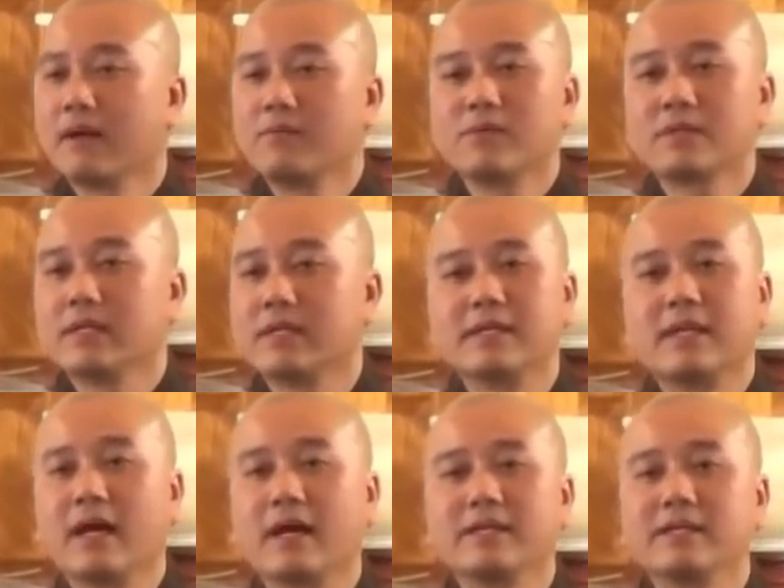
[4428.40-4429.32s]
Không có
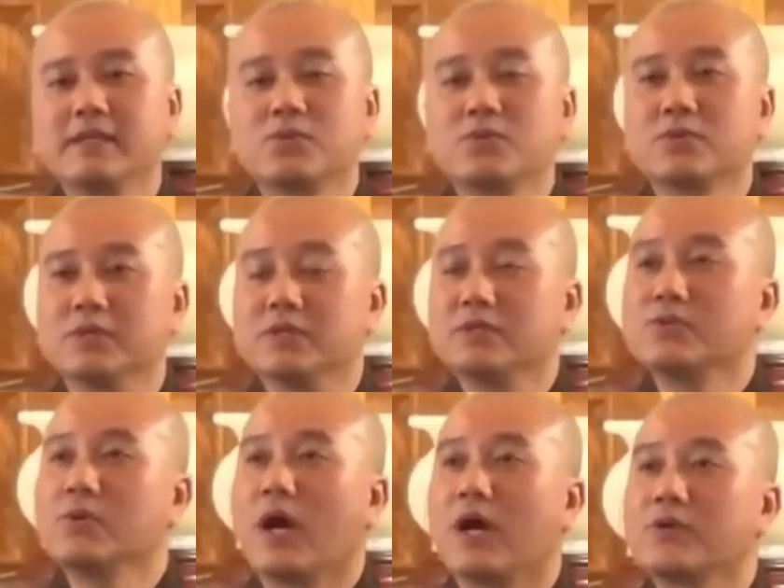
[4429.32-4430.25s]
tiện lợi gì hết. Tôi
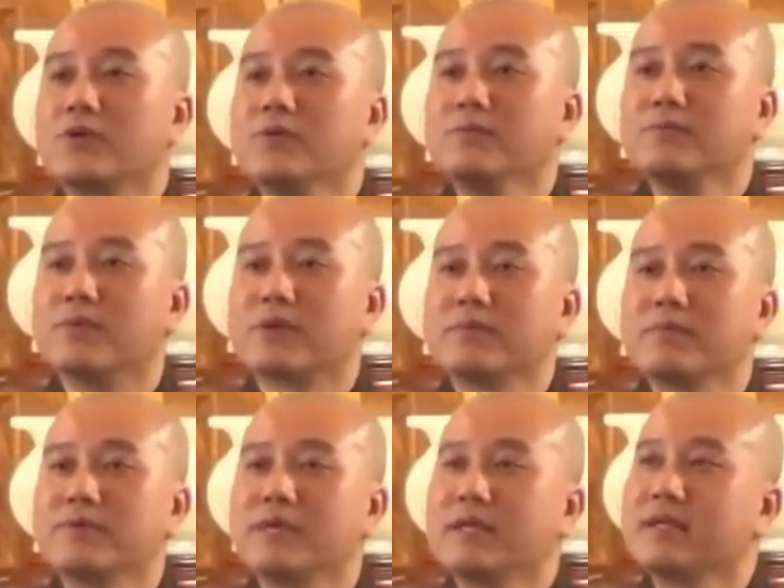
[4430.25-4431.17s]
tưởng tôi ở chung một cái
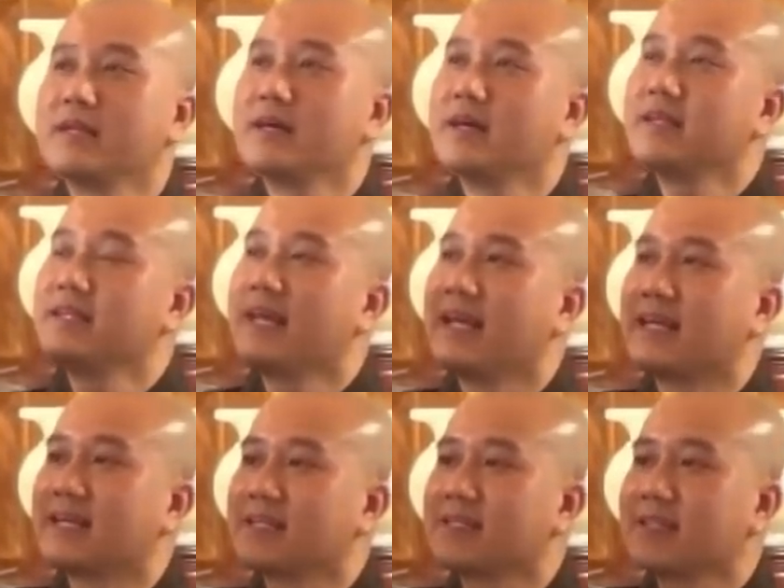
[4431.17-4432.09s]
building, lên
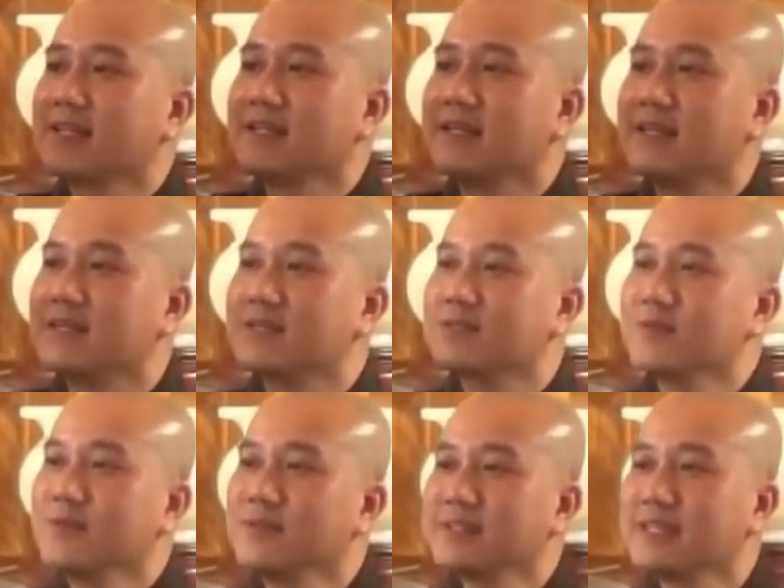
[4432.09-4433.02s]
này cái chánh điện,
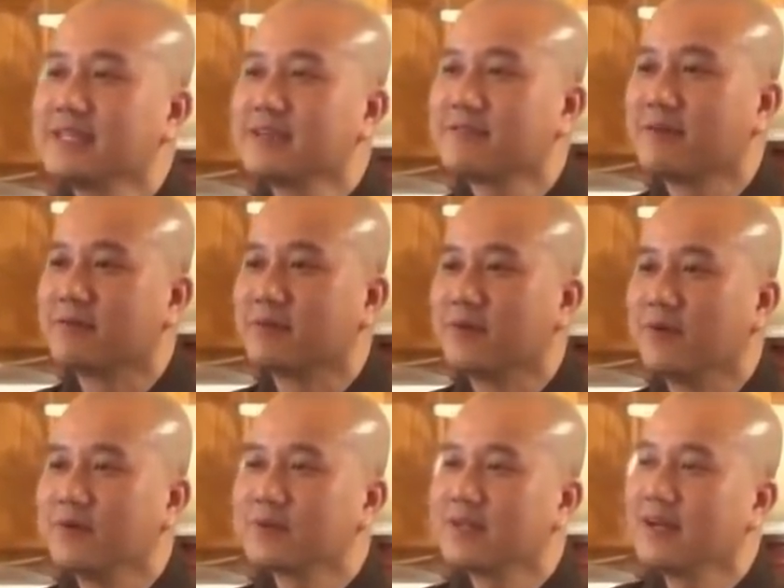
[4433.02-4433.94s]
xuống kia phòng
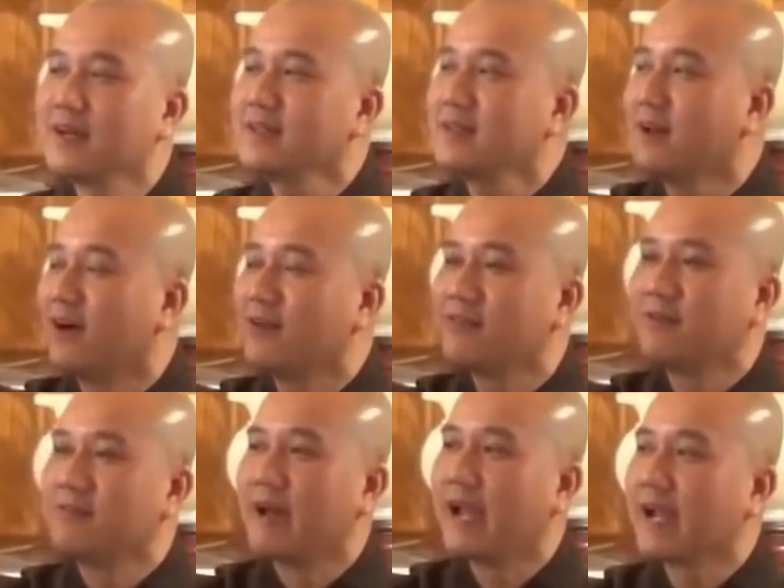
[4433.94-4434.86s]
ngủ, tới nọ
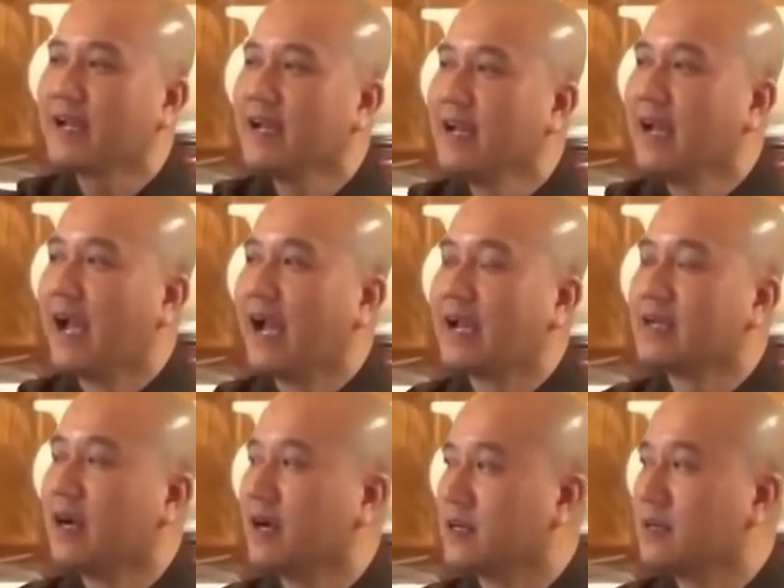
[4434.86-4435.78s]
phòng ăn.
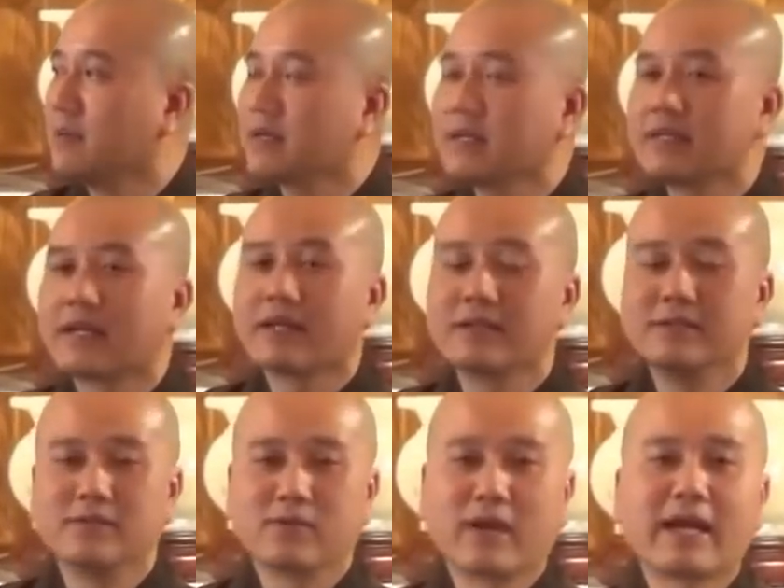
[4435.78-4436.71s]
Ai ngờ đã bắt đi cả
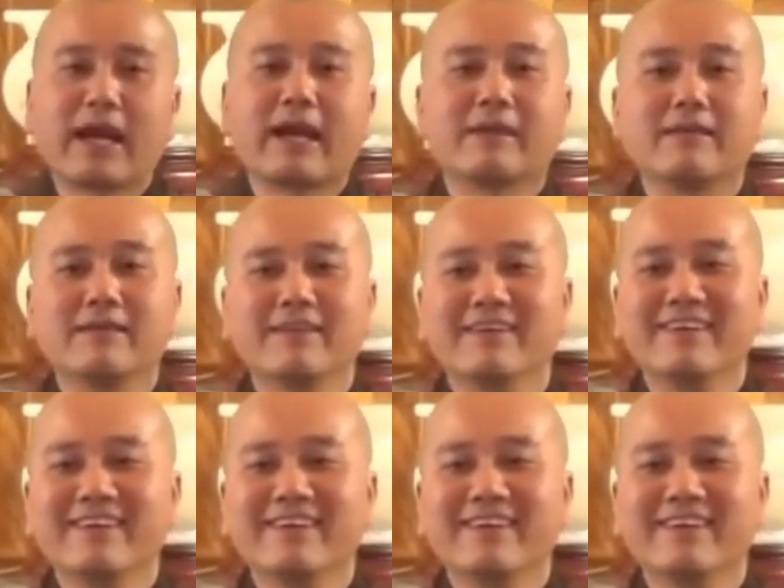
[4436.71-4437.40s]
đường cả ngày.